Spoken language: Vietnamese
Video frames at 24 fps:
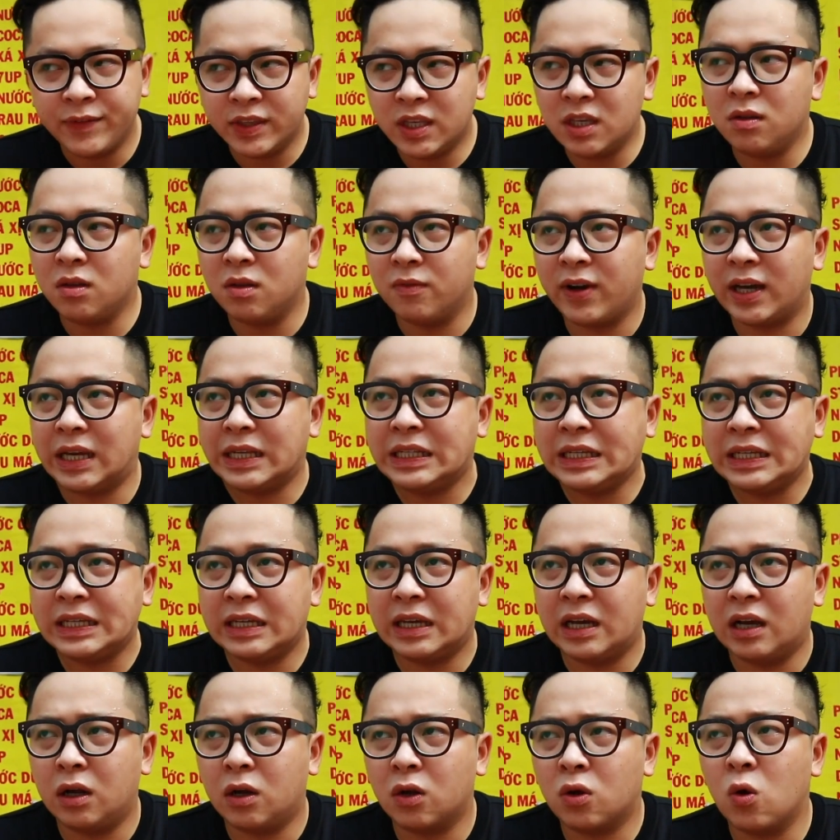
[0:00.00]
Chính như vậy
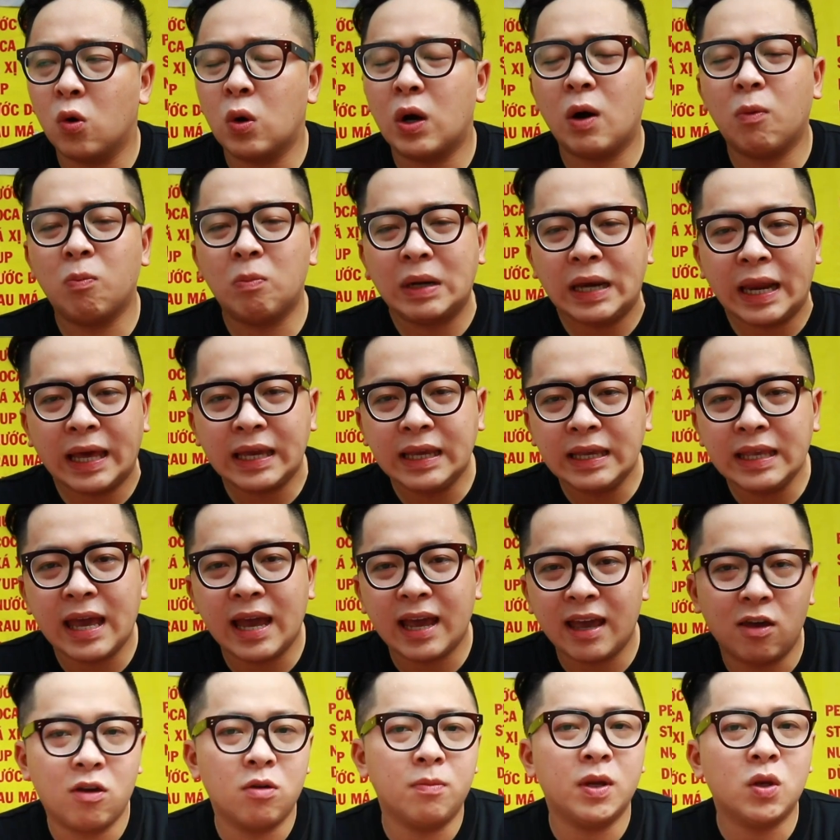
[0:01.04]
thì cô không lấy da
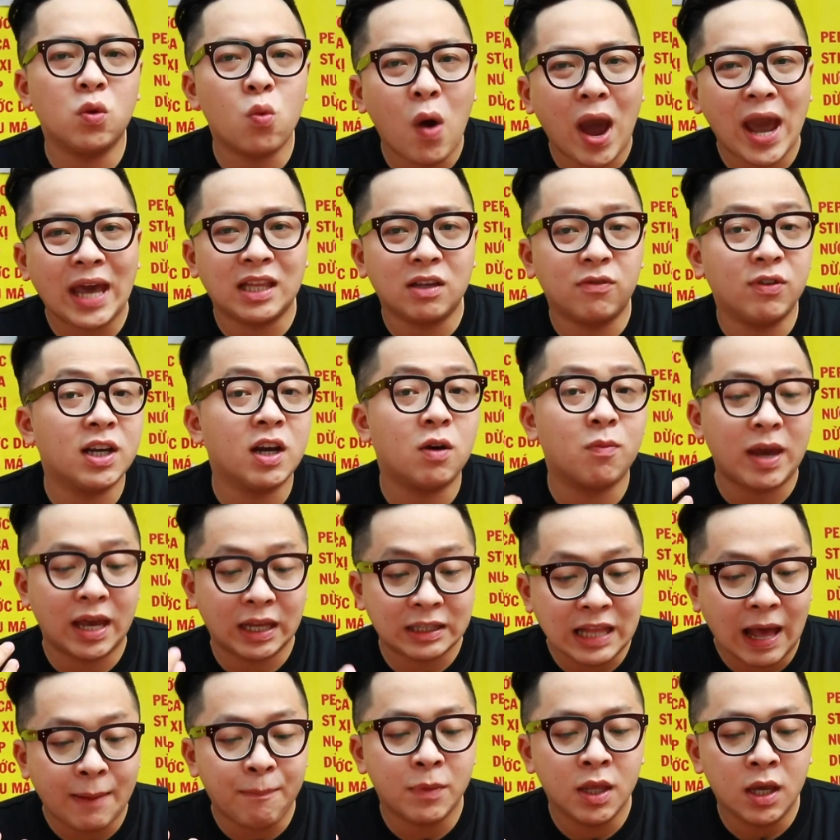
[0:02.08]
heo ở bên ngoài thì không an
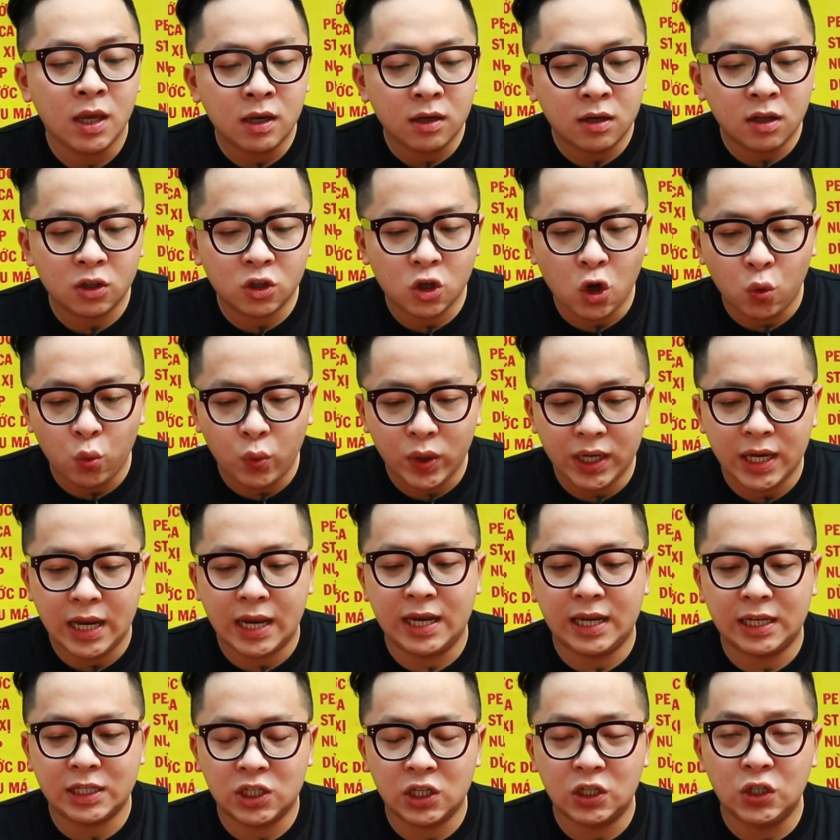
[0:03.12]
tâm, nên cô quyết
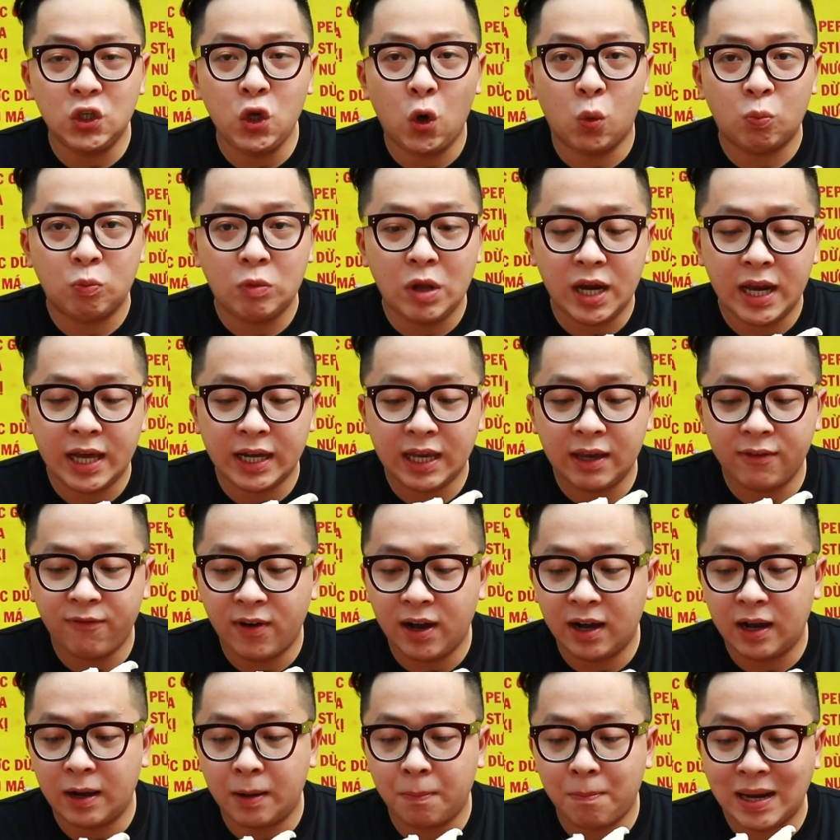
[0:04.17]
định là sử dụng đó là cái
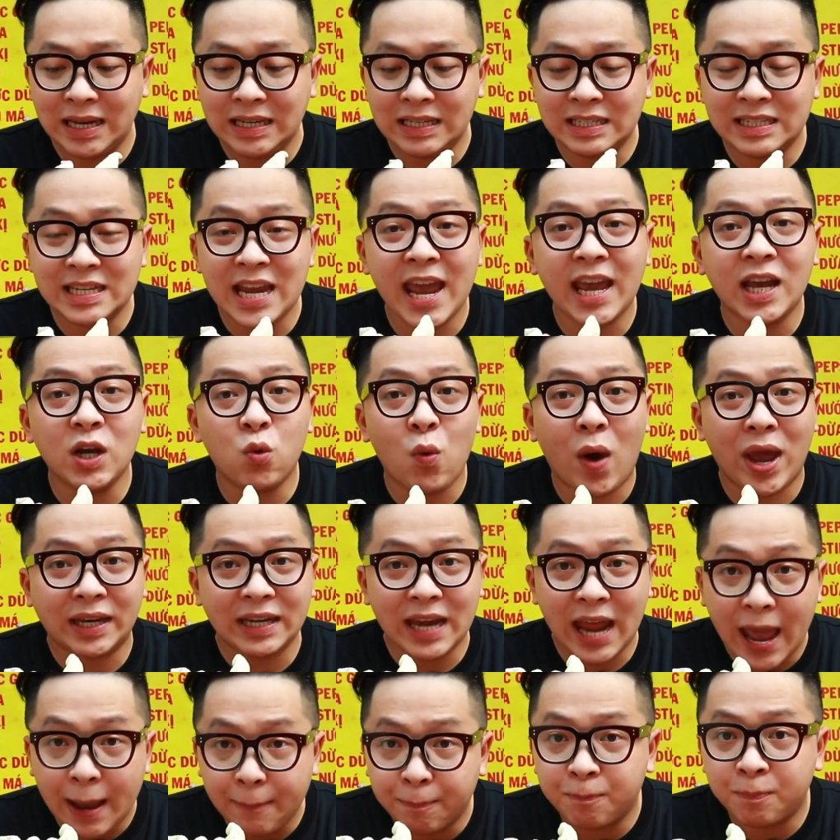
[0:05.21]
phần bánh tráng Quảng
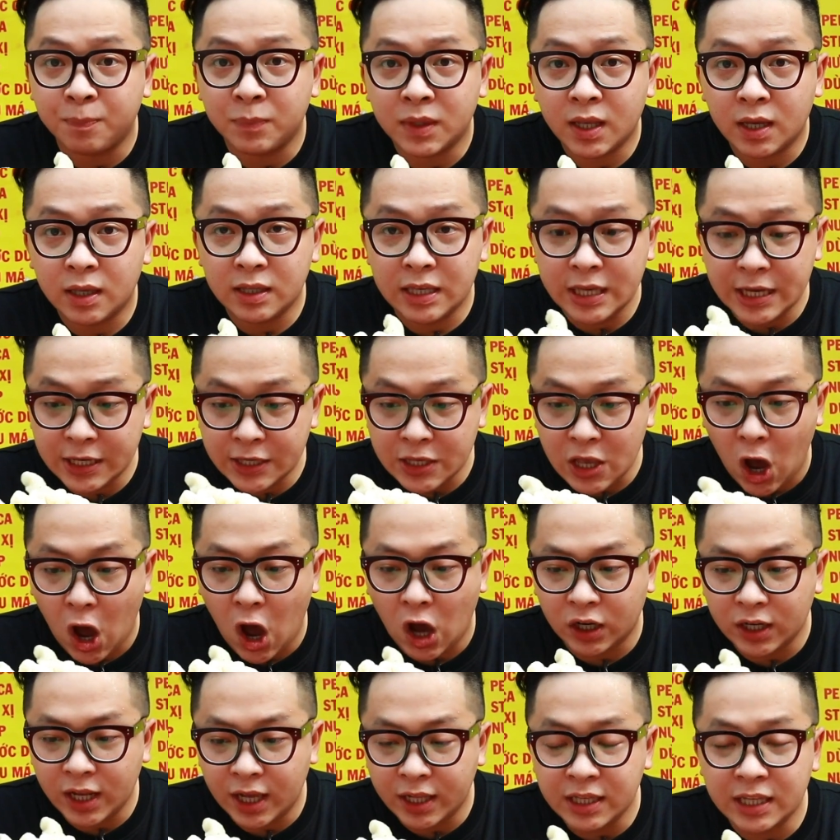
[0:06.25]
Nam chiên
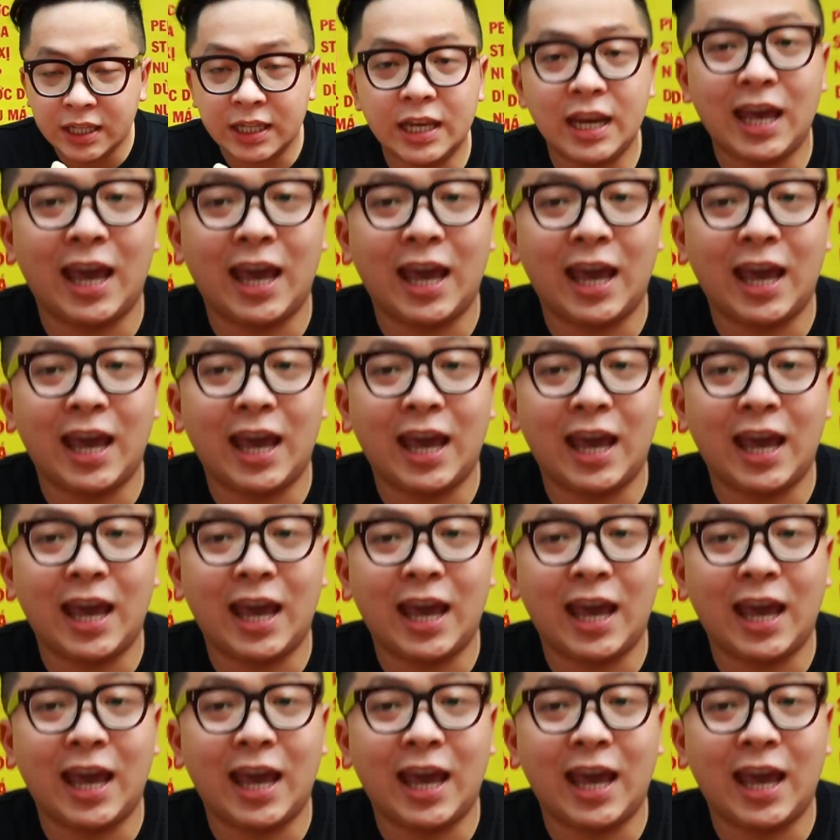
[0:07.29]
giòn lên như thế